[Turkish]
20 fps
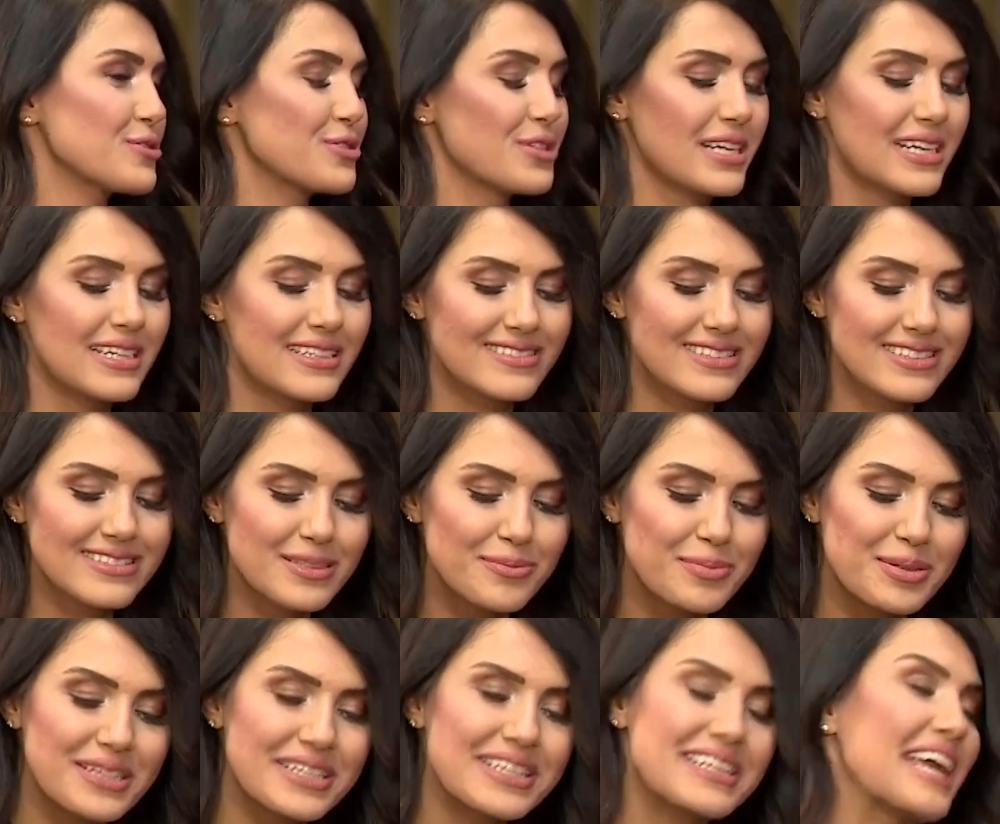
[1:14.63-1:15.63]
olacak. Arada
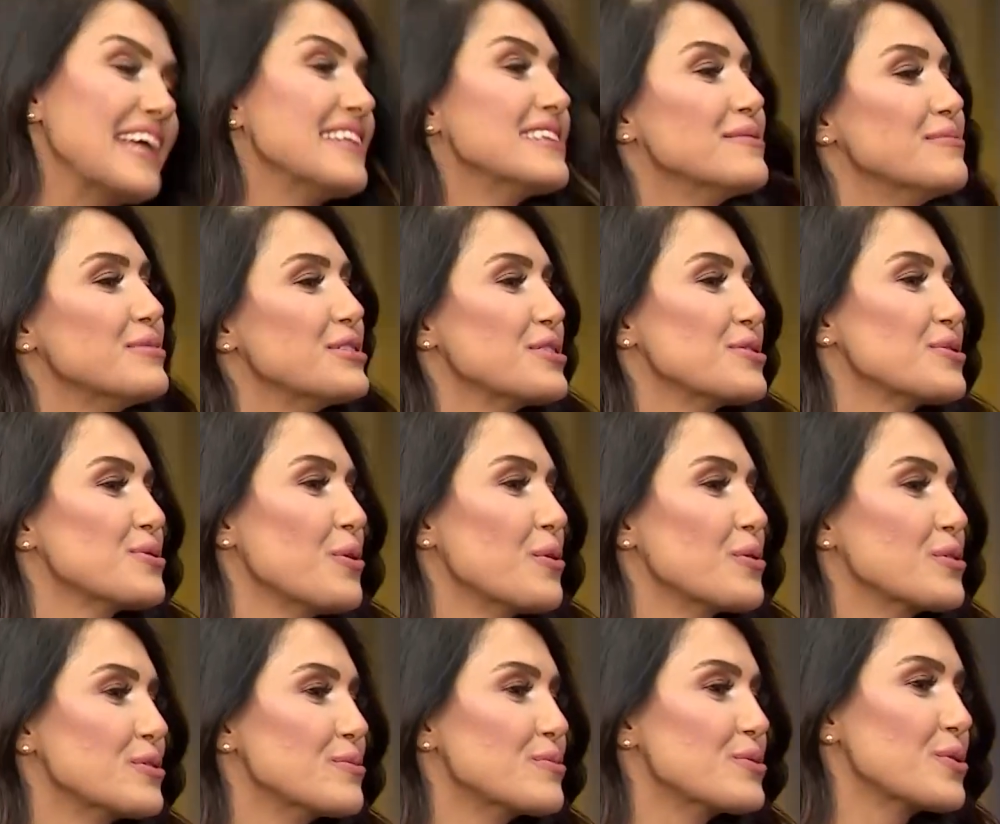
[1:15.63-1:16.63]
tabii ki kendim için sorduğum